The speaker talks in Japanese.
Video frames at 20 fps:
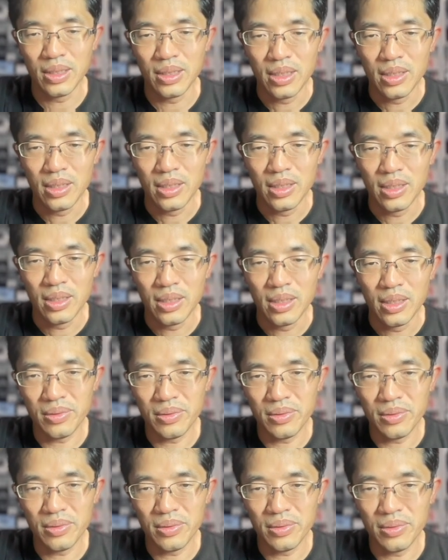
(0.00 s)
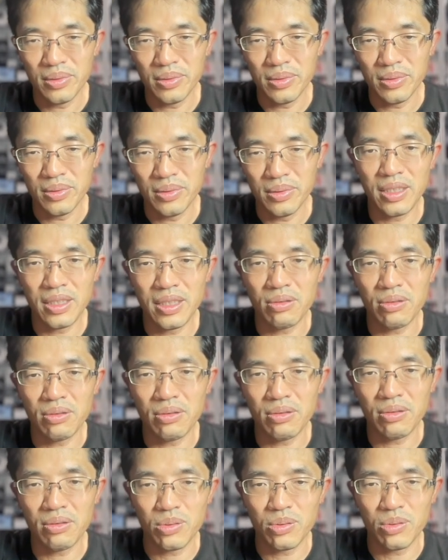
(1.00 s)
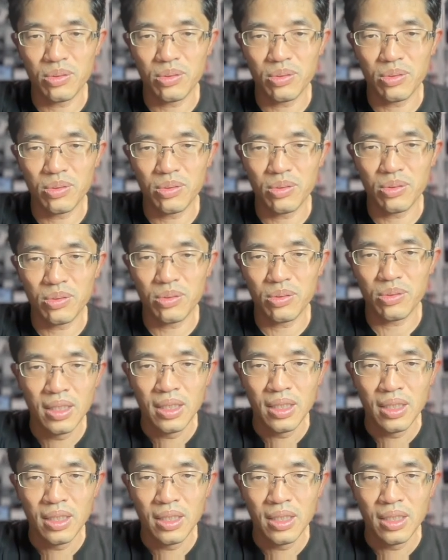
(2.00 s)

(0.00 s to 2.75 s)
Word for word: まあ、そんなに心配はないのかなと、この例のね、